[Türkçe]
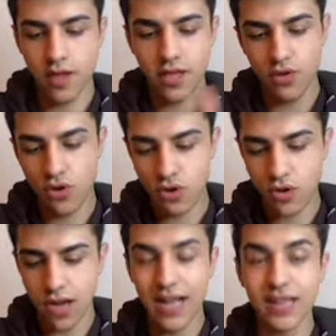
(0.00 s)
2 4
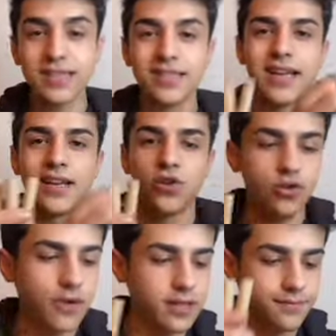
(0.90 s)
6 tane
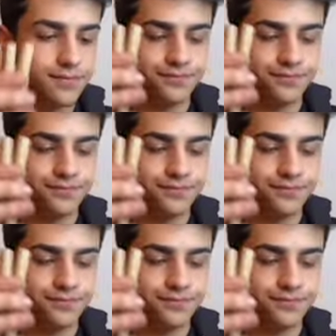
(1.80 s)
not var.